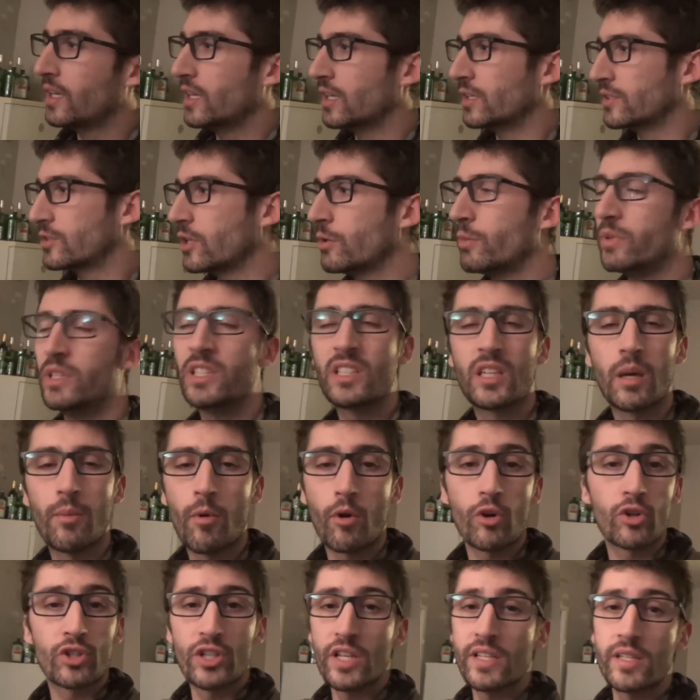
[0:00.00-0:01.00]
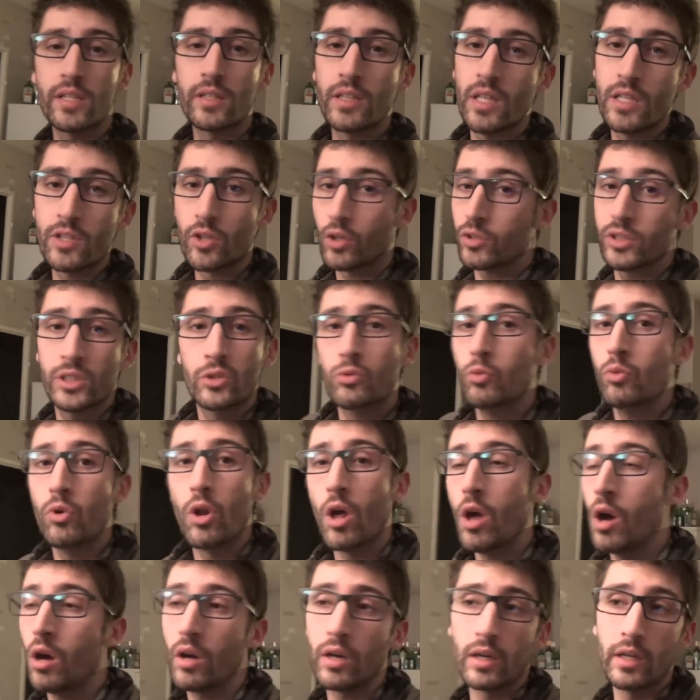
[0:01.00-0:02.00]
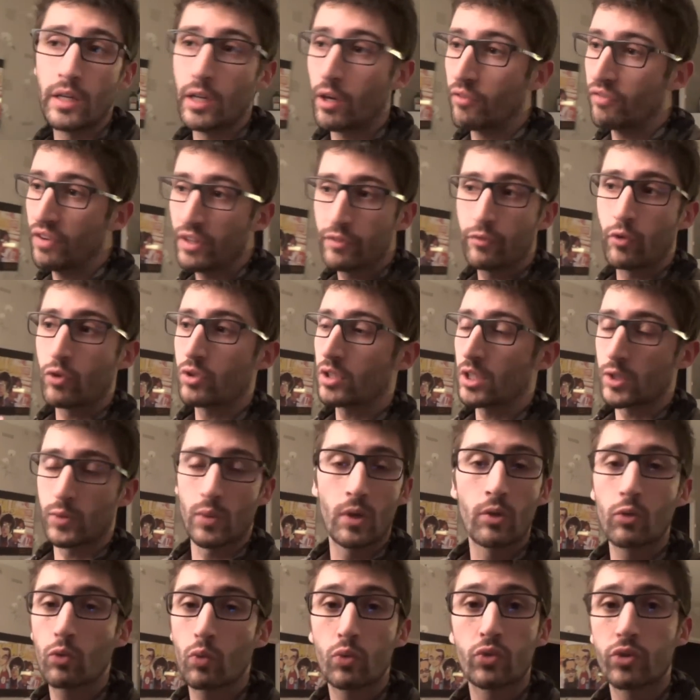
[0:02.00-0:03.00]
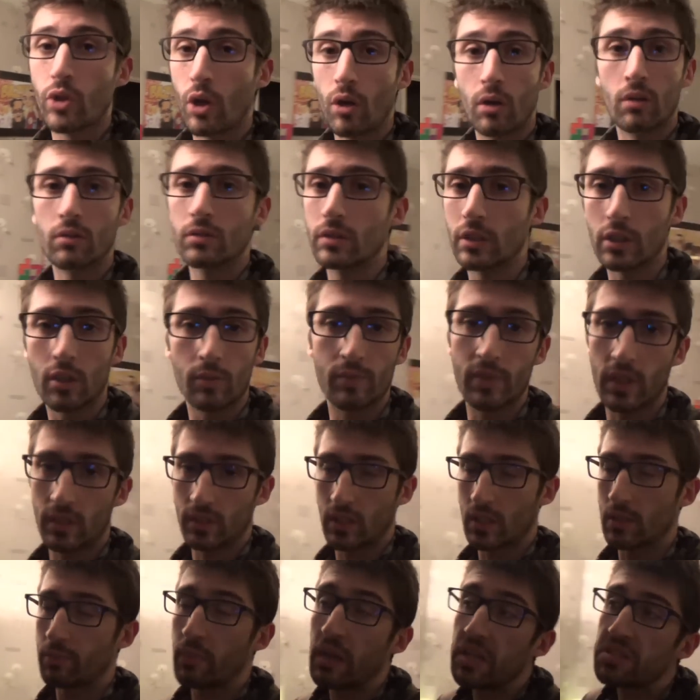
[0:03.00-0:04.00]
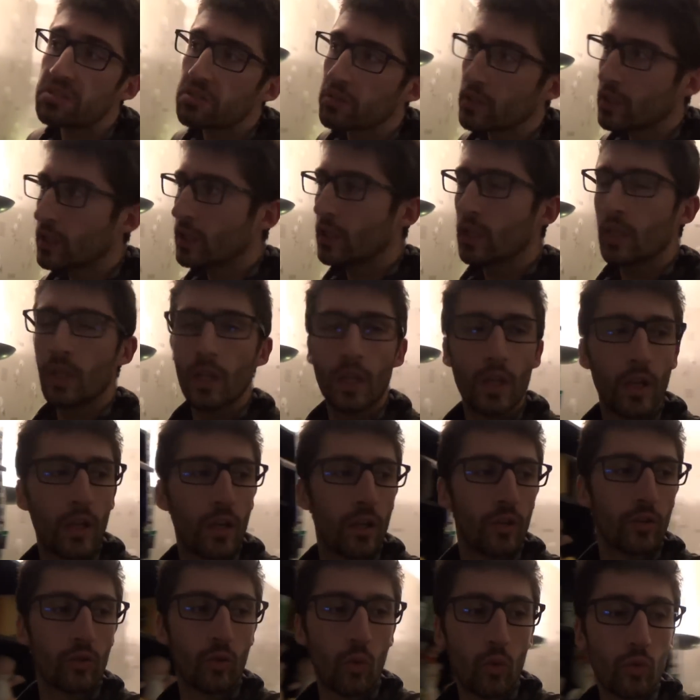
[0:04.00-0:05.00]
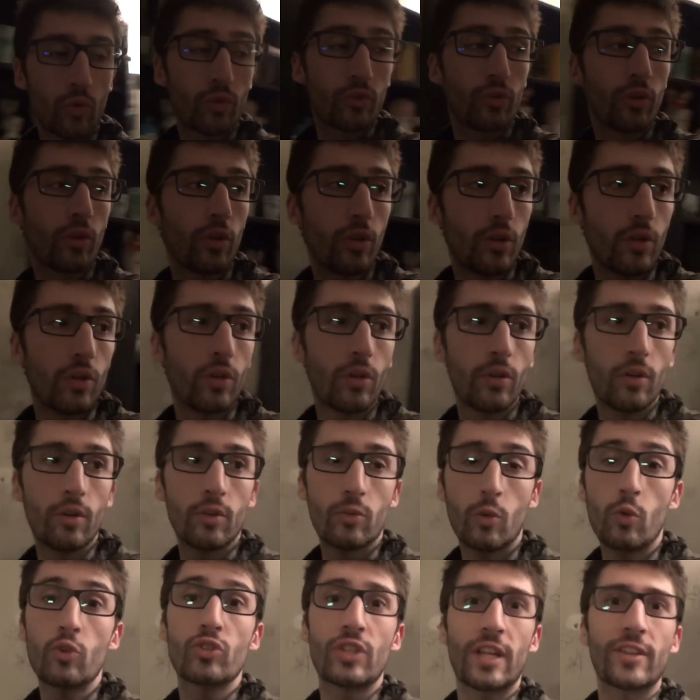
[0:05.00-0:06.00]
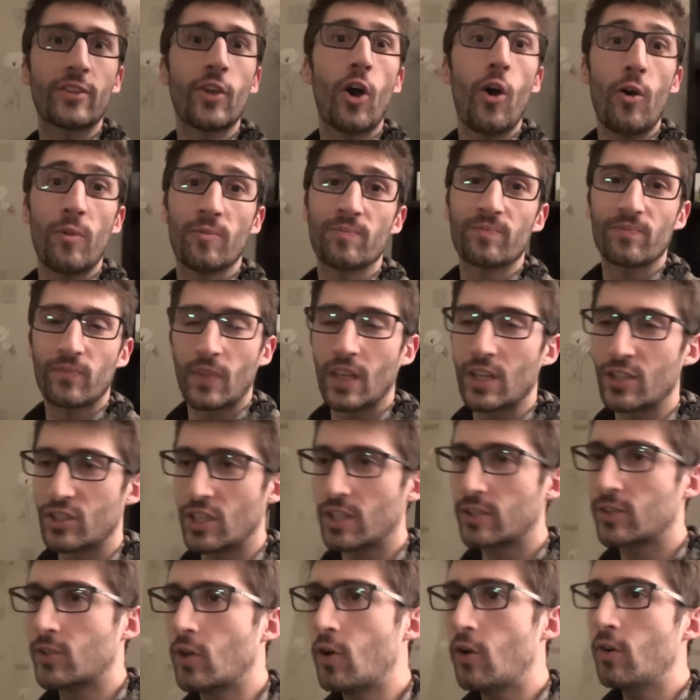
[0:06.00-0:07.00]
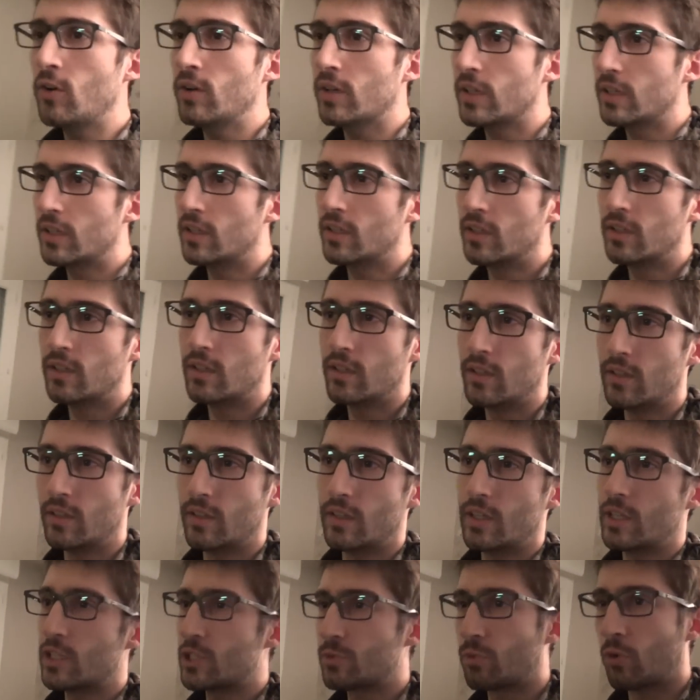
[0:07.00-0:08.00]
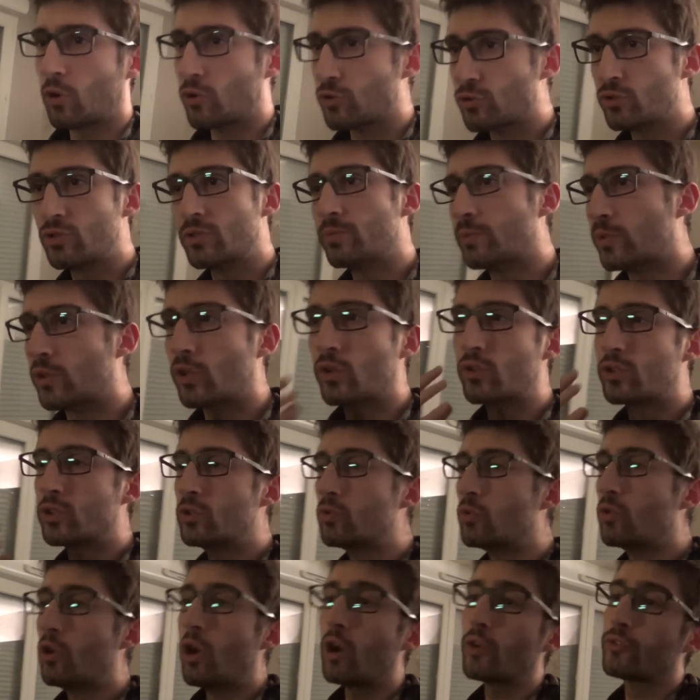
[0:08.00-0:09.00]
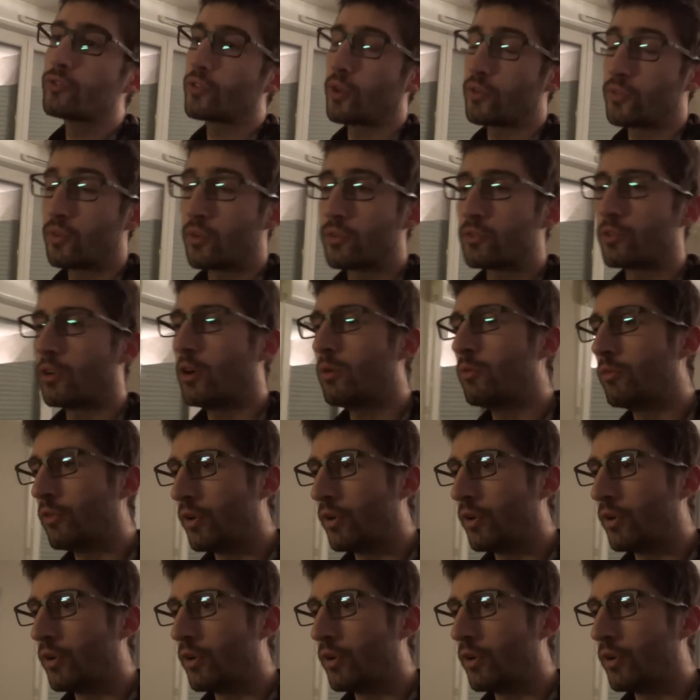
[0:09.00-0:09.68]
Les seuls médicaments que j'ai, c'est des antidouleurs et en fait, il faut que ça soigne tout seul. C'est comme ça que ça se passe. Donc, euh, donc j'attends, j'attends et, je prends juste mon antidouleur de temps en temps.